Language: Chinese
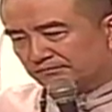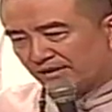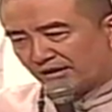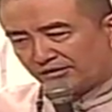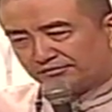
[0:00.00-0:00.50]

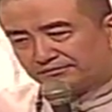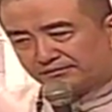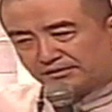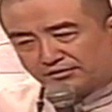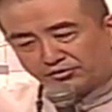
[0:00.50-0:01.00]
好，
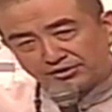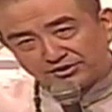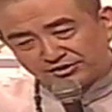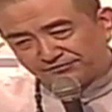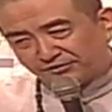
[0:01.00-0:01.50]
火焰
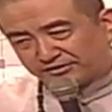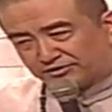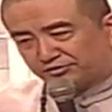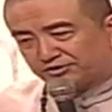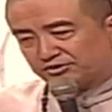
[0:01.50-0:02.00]
心法的
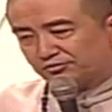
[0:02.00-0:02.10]
修持，